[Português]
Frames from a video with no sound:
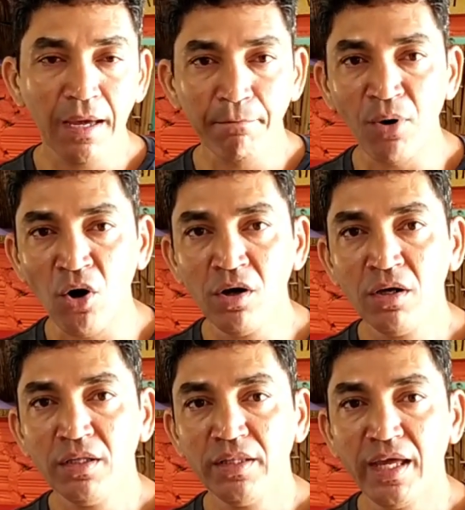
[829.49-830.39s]
bom
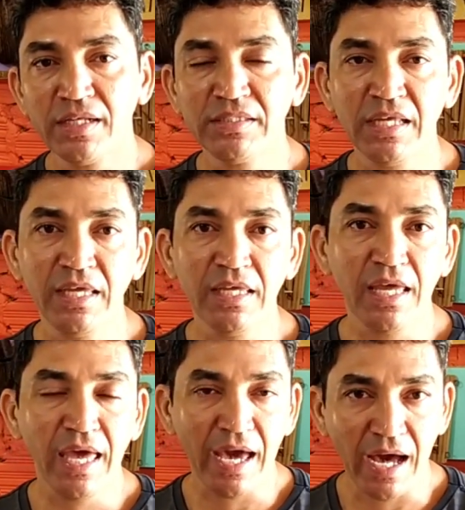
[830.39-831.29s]
né, sem
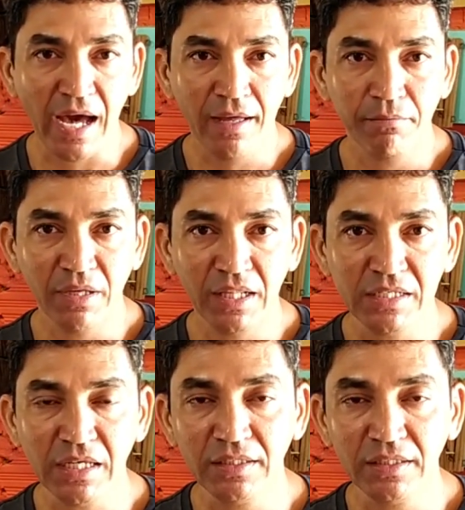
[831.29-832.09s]
errar, beleza?